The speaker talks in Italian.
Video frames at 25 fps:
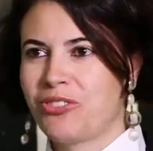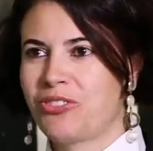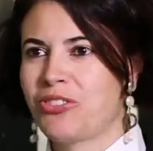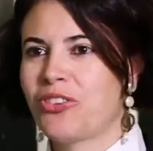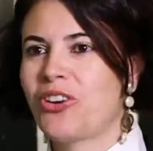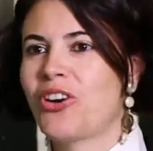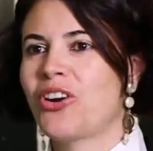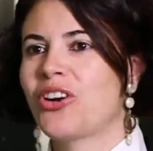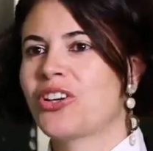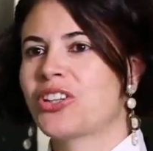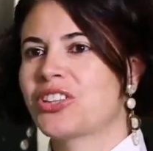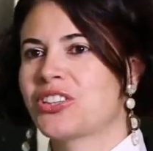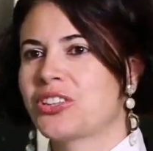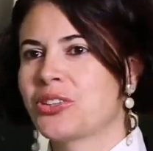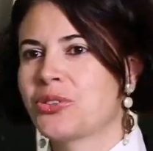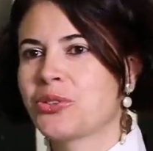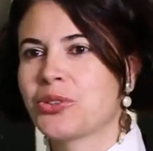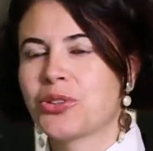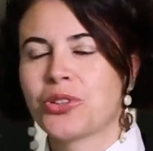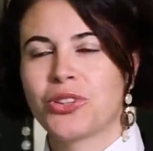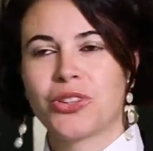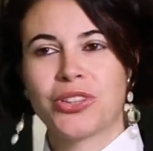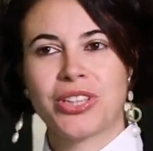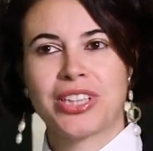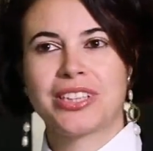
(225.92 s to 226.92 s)
forte, un
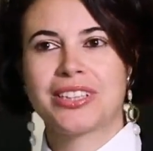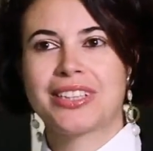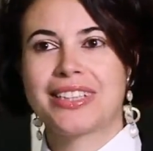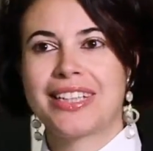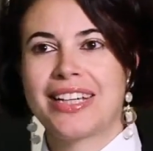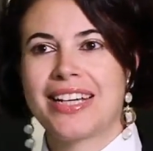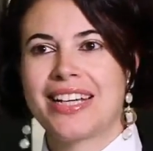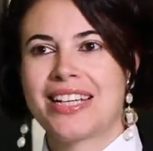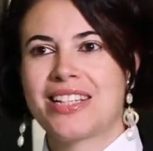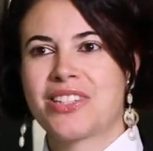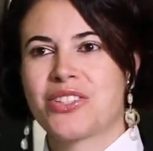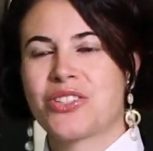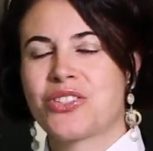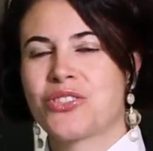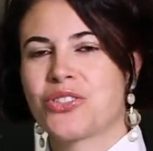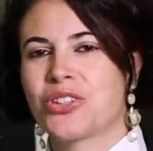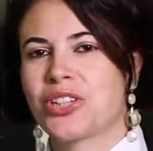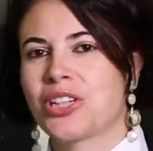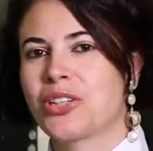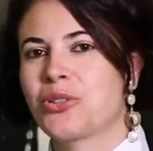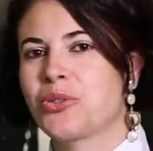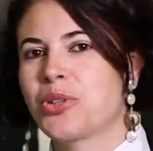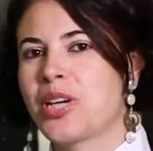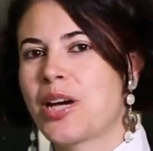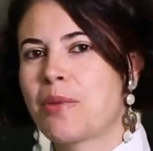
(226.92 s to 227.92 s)
colore intenso
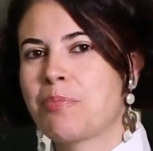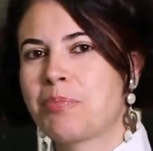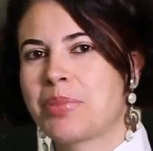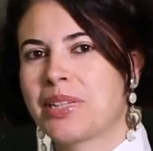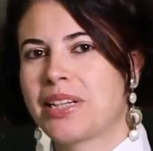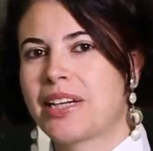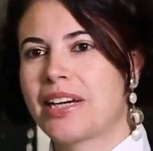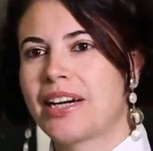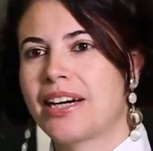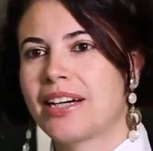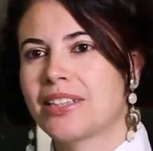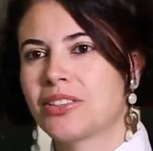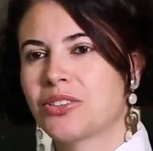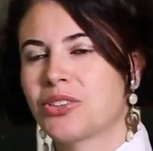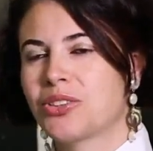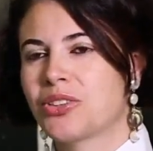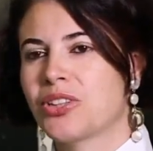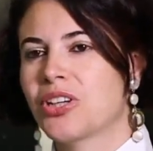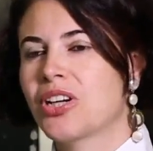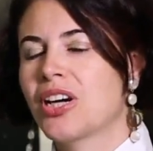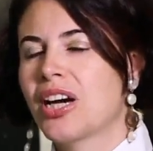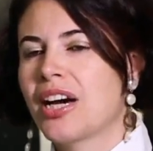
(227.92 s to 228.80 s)
che lui ha applicato